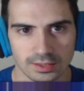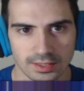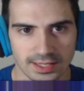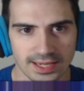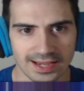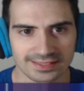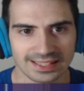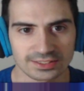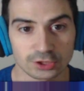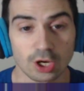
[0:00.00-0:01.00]
Y
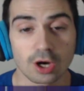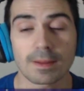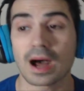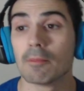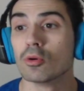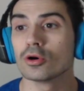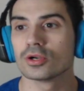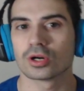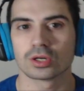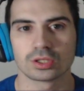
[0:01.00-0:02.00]
salto,
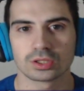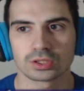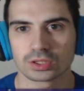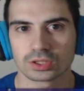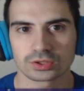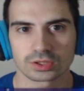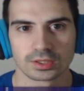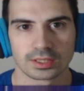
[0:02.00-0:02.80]
vámonos.